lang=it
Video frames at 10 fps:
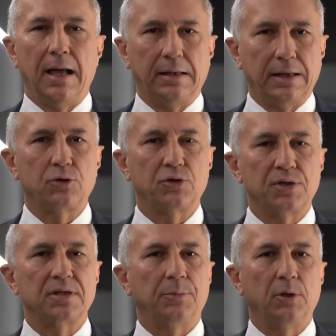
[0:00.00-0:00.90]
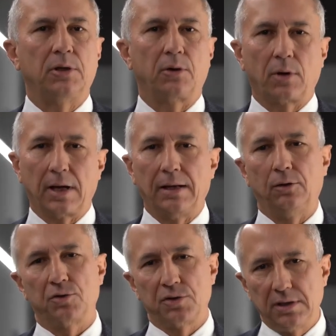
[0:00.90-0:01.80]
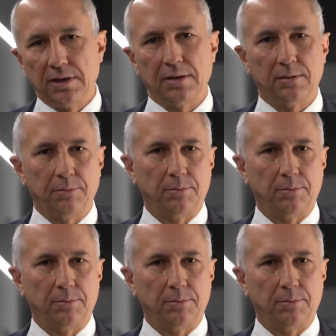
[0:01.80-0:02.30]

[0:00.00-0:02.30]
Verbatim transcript: adesso ci stiamo interrogando sia